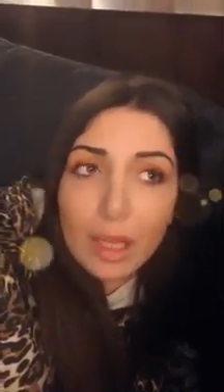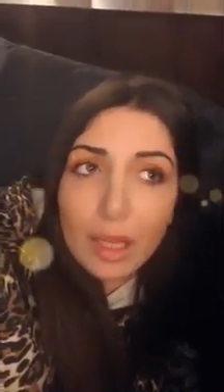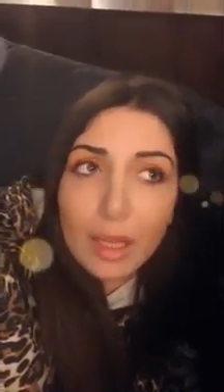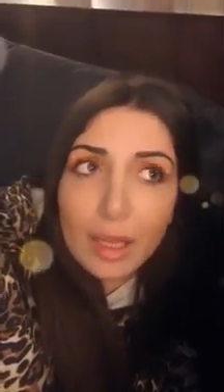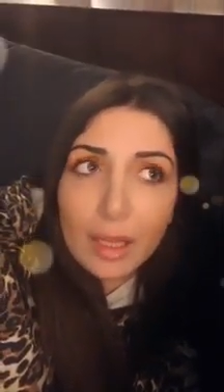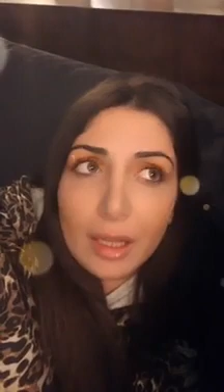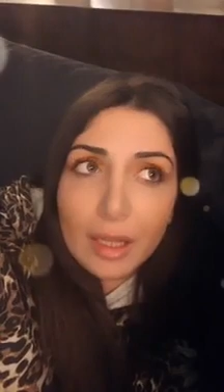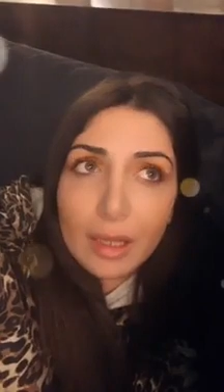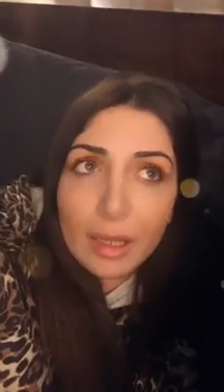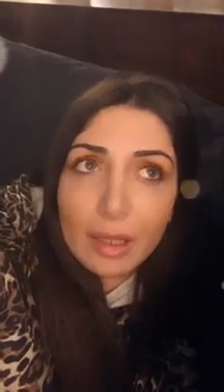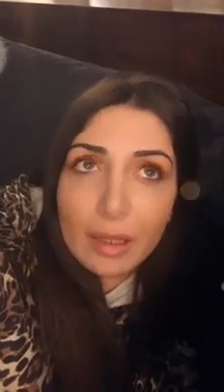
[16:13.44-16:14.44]

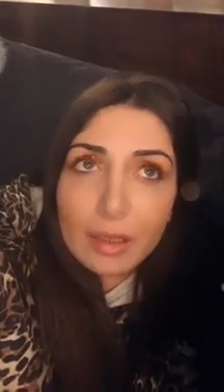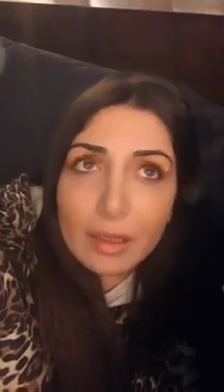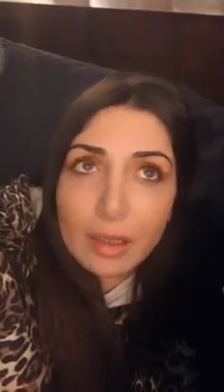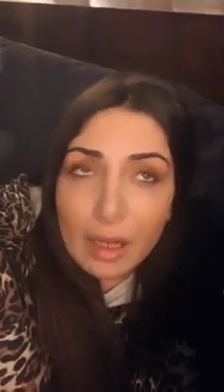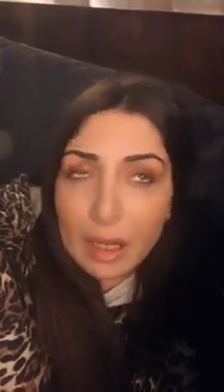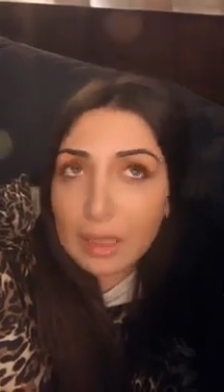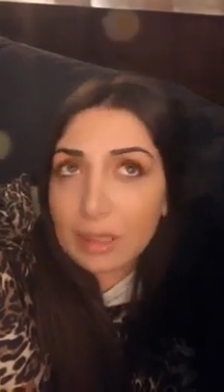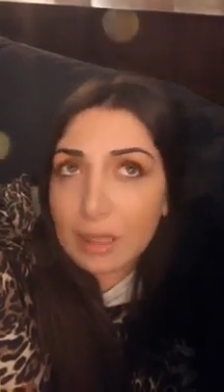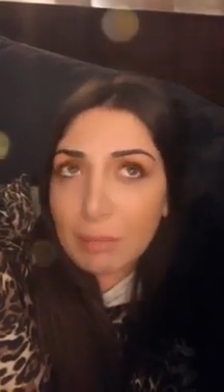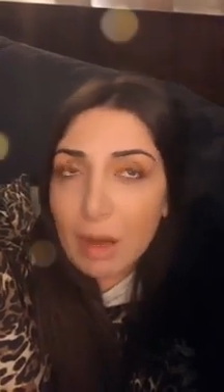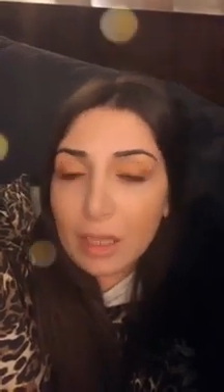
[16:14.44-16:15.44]
e ragazza
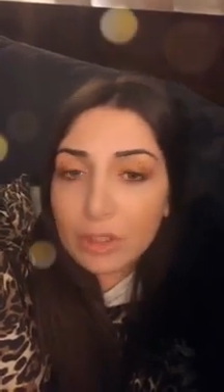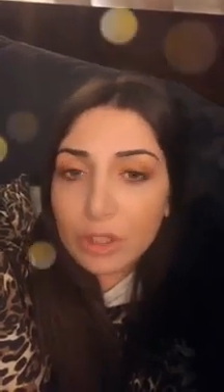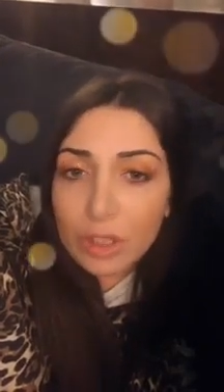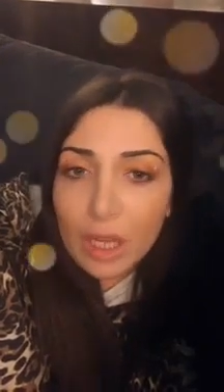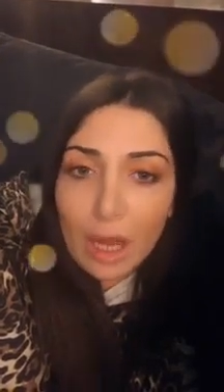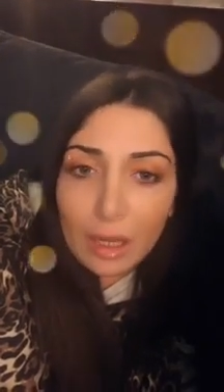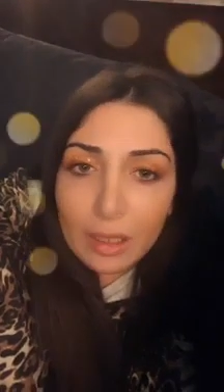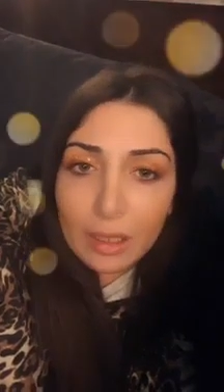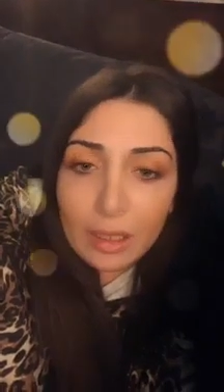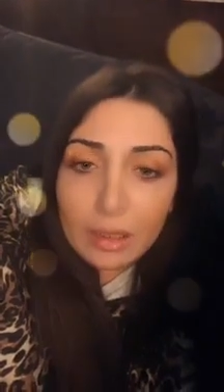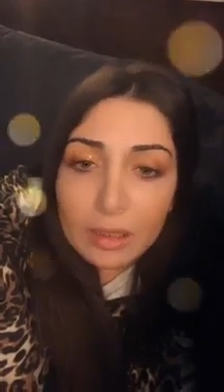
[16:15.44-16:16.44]
immagine
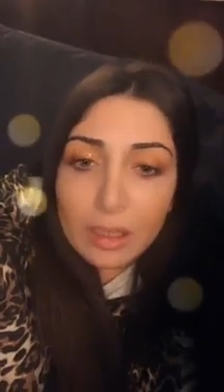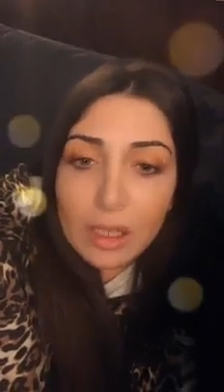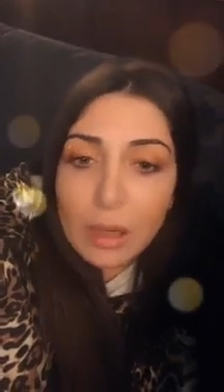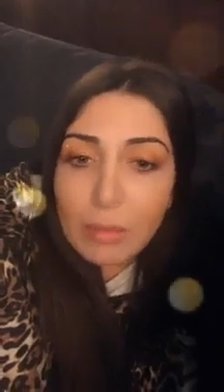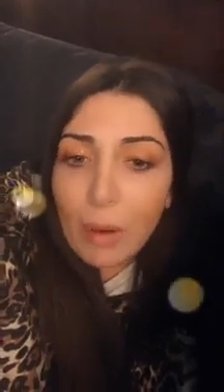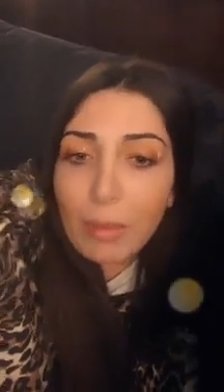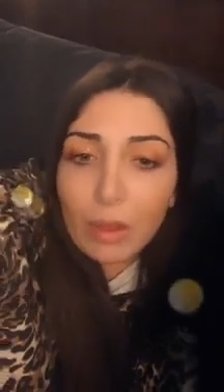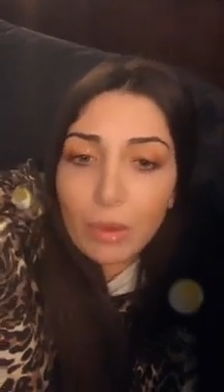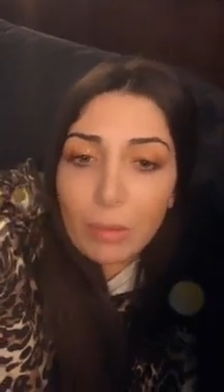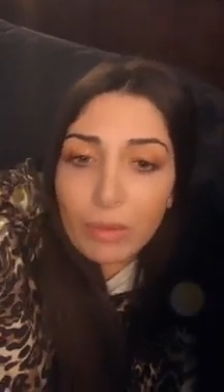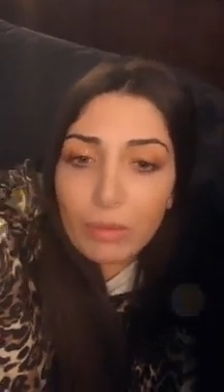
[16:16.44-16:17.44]
anche, poi beh
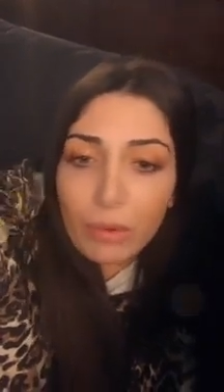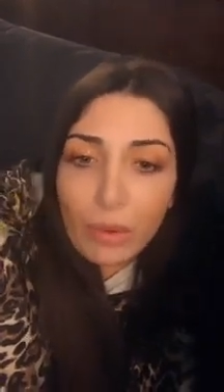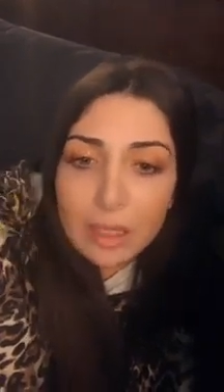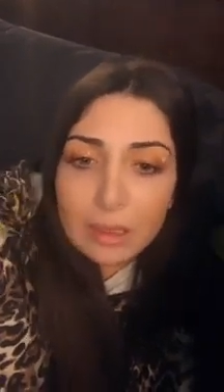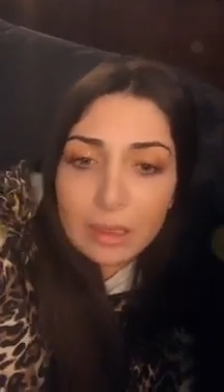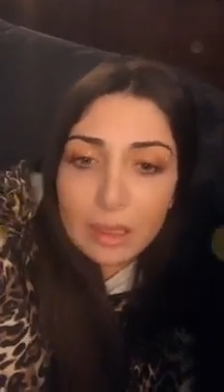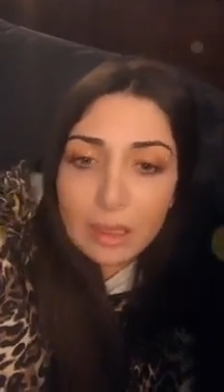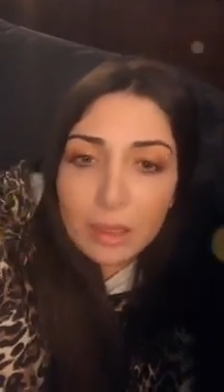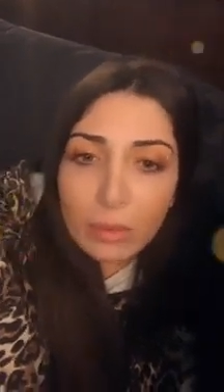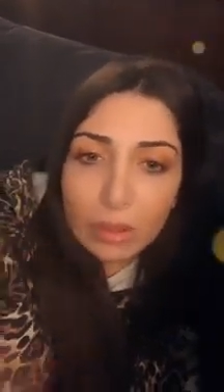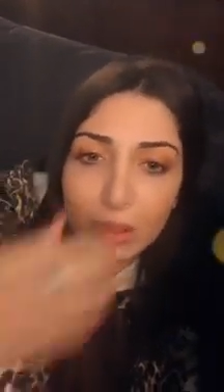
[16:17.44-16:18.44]
come
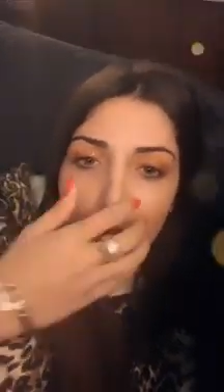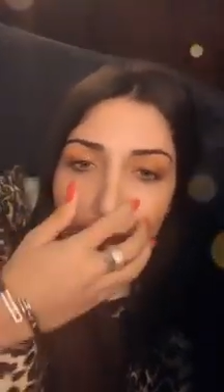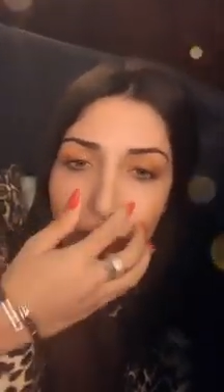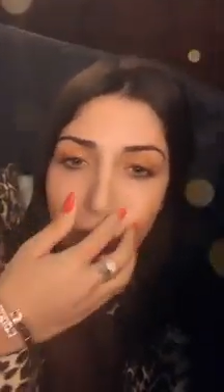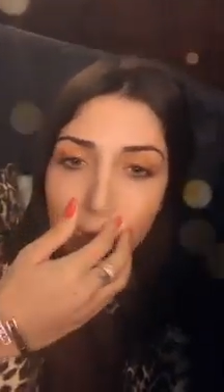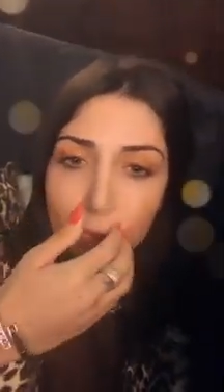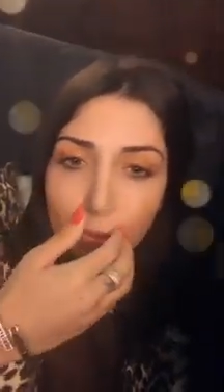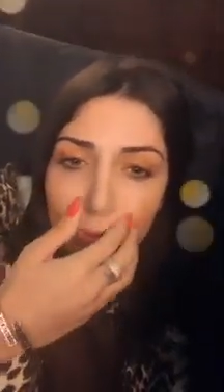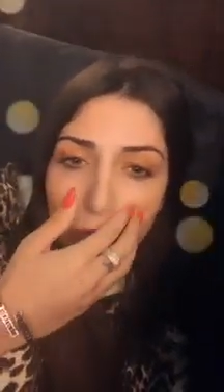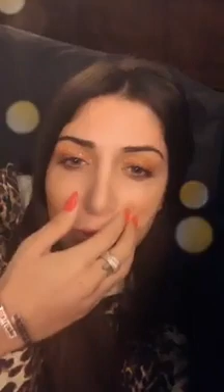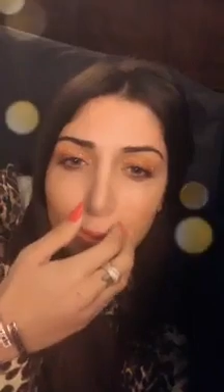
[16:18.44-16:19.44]
influencer, quindi
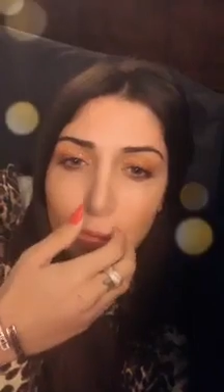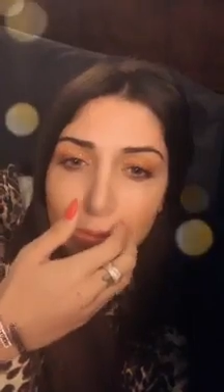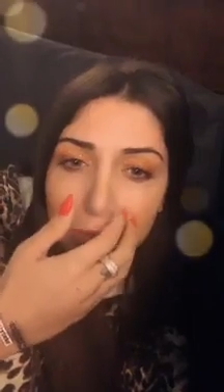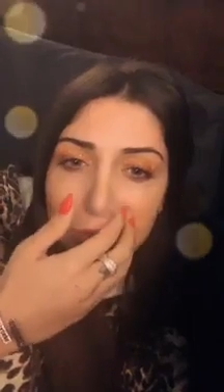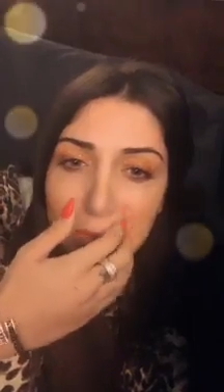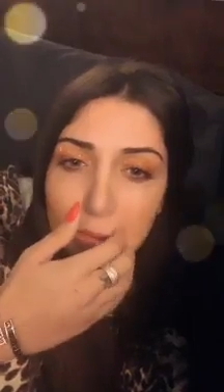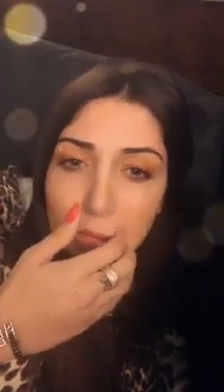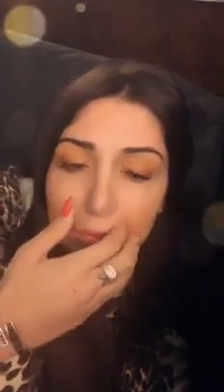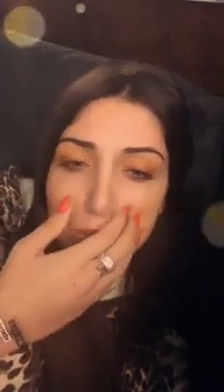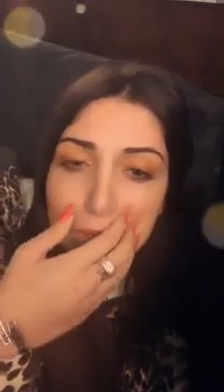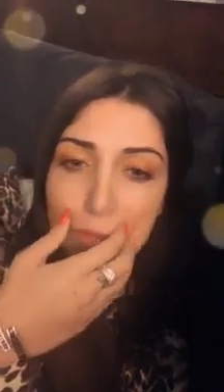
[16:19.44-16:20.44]
faccio un
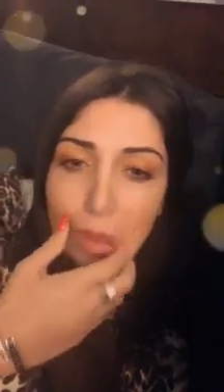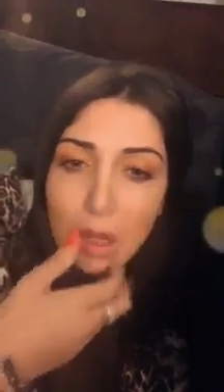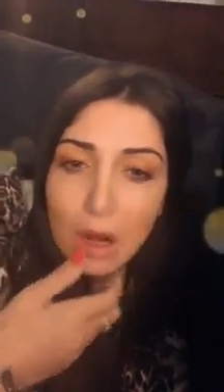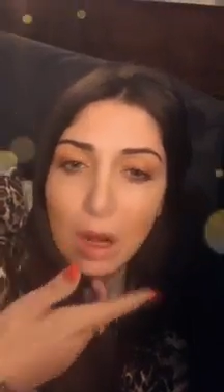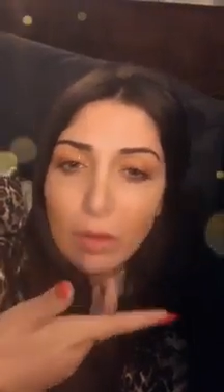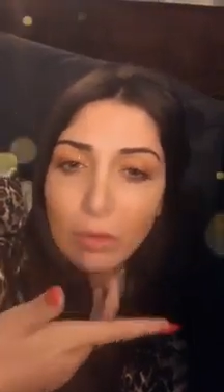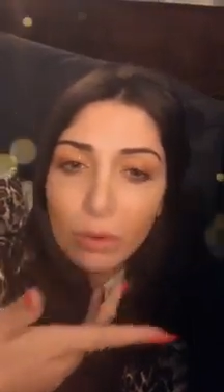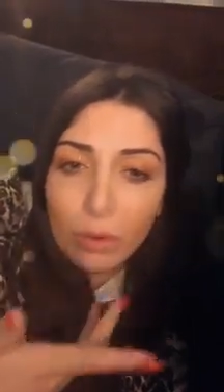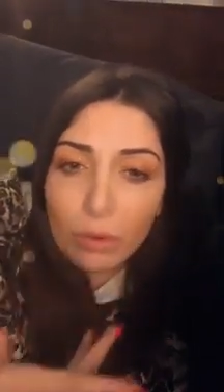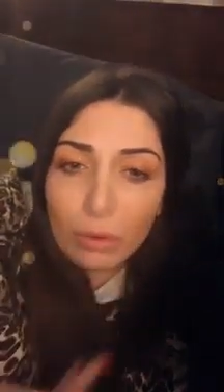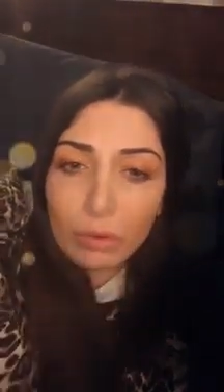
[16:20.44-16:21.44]

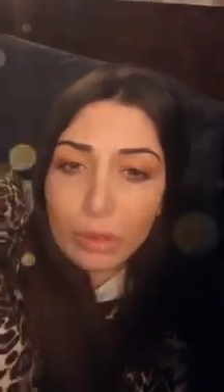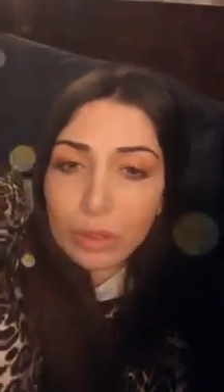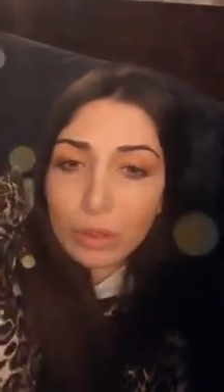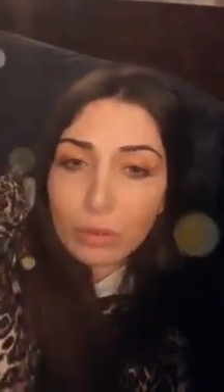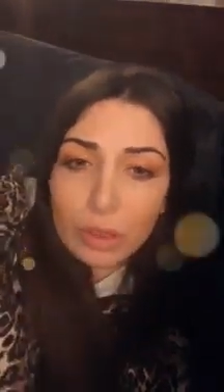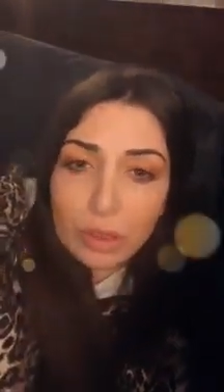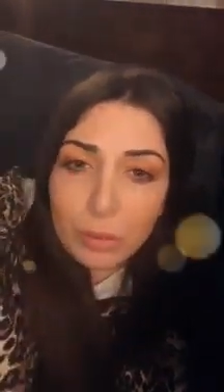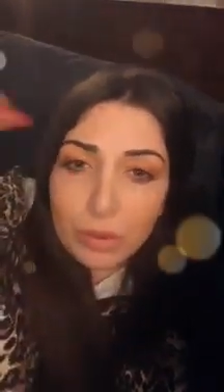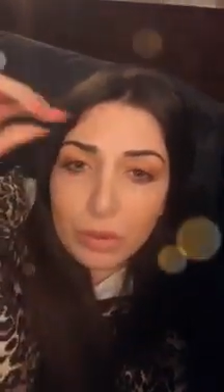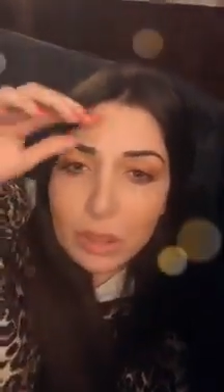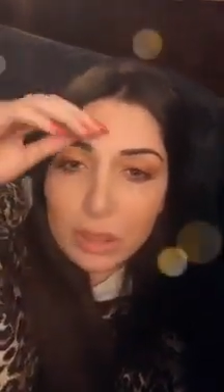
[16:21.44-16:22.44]
lavoro, faccio alcune
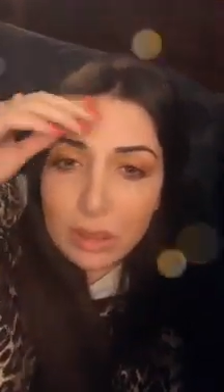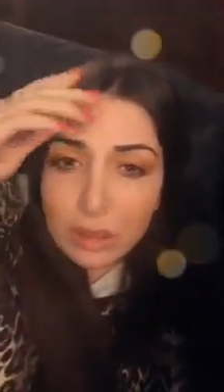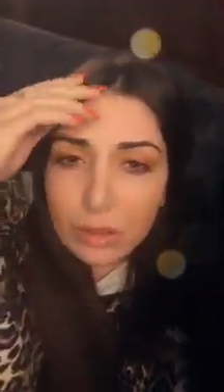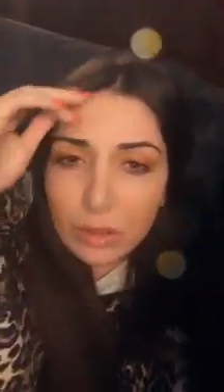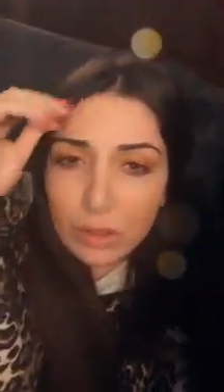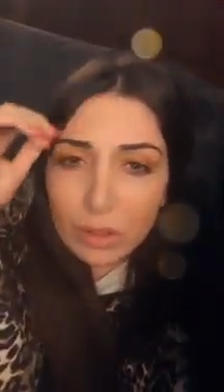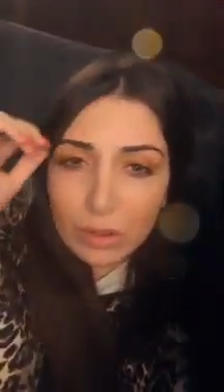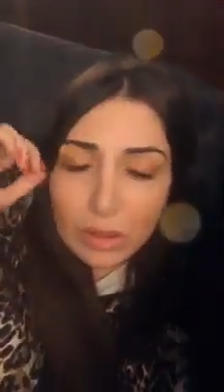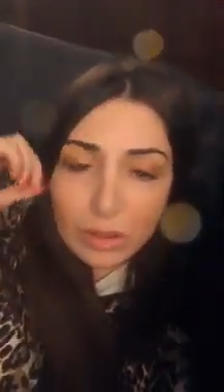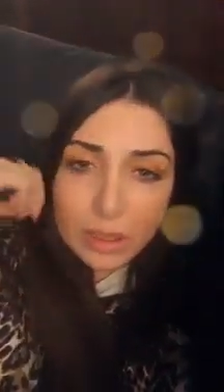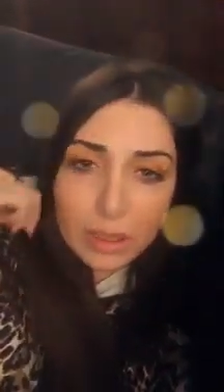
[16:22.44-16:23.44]
sponsorizzazioni,
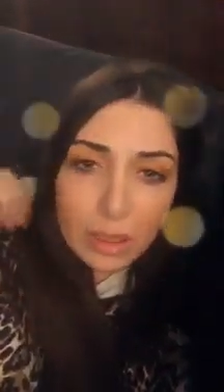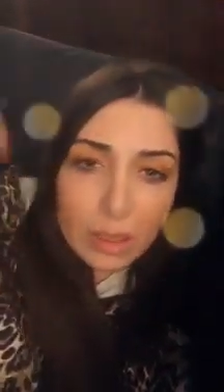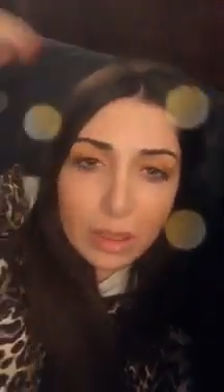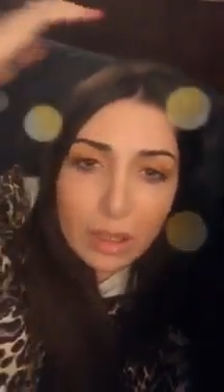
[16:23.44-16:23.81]
cose così.